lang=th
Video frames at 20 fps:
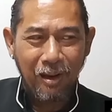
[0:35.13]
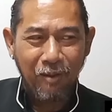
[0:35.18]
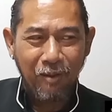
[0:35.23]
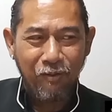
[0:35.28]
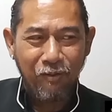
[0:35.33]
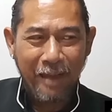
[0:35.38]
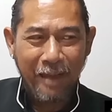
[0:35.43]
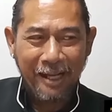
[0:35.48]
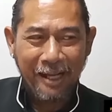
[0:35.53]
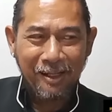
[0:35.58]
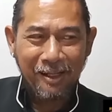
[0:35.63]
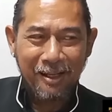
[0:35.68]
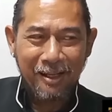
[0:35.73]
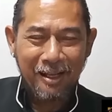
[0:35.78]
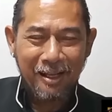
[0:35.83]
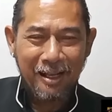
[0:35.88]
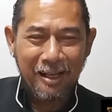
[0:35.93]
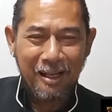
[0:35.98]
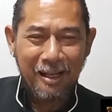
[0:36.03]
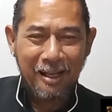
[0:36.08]
แฟน
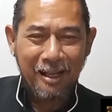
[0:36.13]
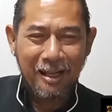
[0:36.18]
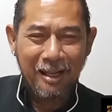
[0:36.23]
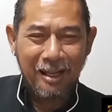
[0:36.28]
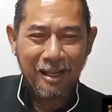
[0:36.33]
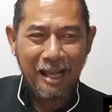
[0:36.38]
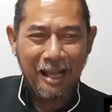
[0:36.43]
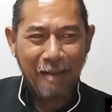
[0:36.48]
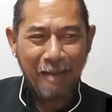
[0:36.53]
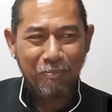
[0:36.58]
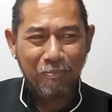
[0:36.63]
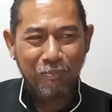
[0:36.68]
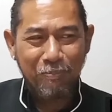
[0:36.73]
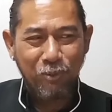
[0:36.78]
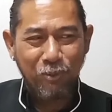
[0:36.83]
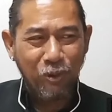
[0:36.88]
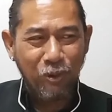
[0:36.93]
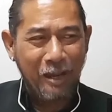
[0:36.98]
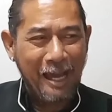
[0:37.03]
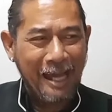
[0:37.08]
คลับ
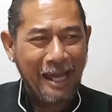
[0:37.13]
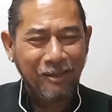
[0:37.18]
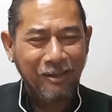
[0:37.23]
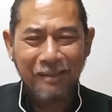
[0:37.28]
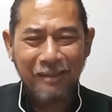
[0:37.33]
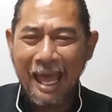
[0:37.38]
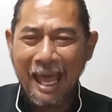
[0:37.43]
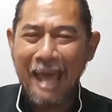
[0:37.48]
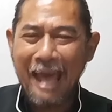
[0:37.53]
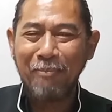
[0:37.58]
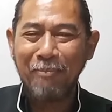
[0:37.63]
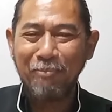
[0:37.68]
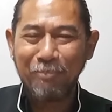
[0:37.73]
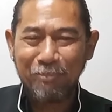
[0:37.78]
ผู้การแต้ม